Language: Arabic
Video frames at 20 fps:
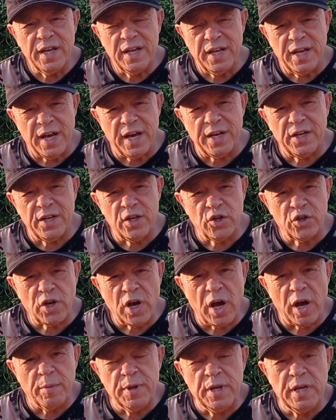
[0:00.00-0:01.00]
يعني
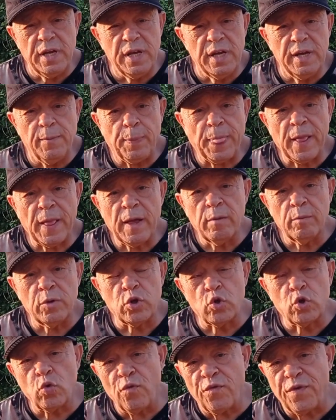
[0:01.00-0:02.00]
شعبيه
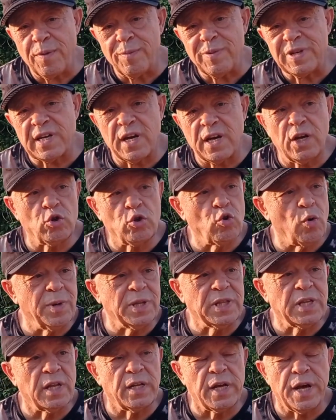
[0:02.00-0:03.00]
بتشوفها مثلا جو
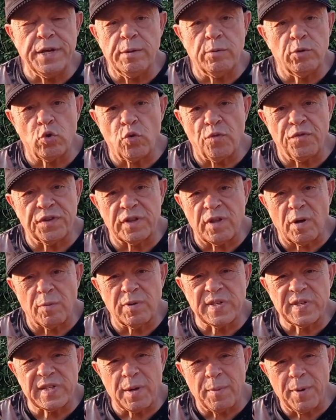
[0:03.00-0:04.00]
بدها تغني بتشوف
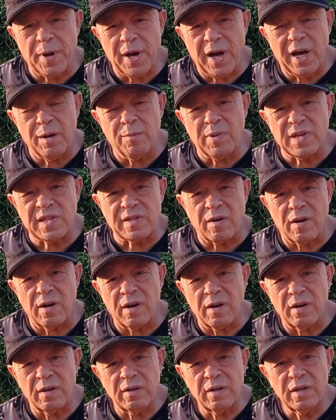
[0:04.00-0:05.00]
الطبل سبقه على
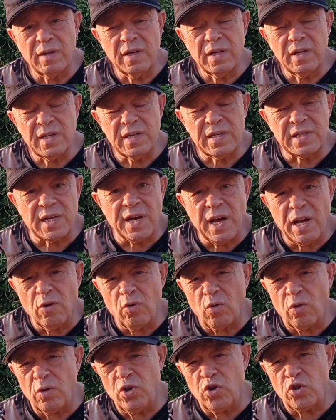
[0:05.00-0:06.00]
المسرح اذا هي
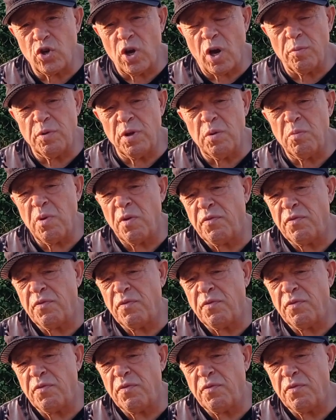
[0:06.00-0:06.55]
اغنيه شعبيه ما